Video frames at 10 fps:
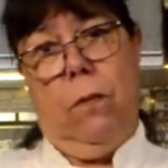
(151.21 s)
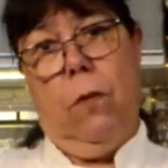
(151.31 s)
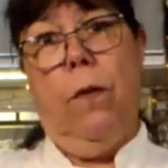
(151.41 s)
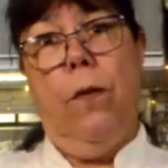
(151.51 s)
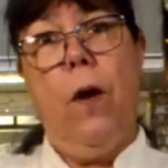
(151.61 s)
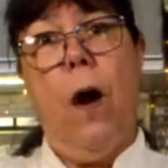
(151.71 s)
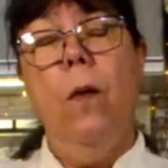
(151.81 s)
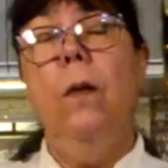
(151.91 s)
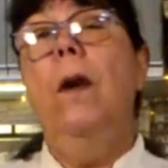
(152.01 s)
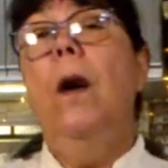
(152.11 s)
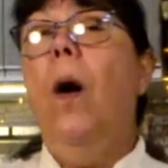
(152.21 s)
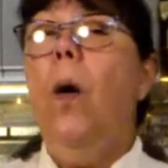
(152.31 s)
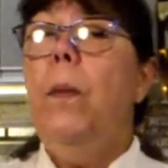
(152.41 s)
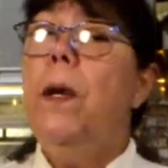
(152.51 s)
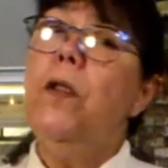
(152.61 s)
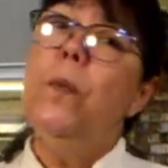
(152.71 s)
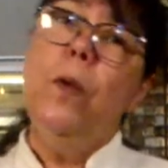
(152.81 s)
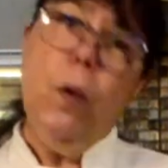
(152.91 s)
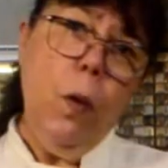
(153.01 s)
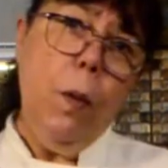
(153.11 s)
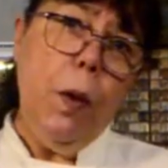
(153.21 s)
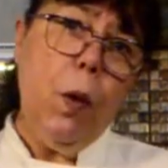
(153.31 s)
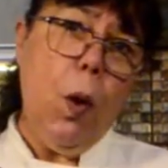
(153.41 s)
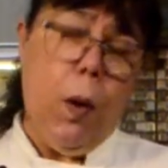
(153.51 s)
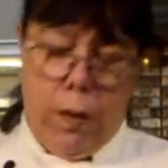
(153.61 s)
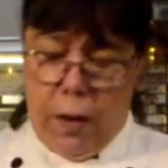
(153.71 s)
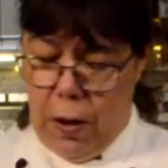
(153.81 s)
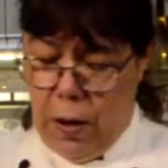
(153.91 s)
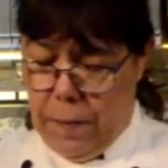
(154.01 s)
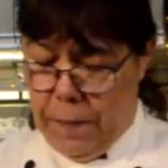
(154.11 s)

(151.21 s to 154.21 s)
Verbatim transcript: no fogão, ou mesmo no micro-ondas.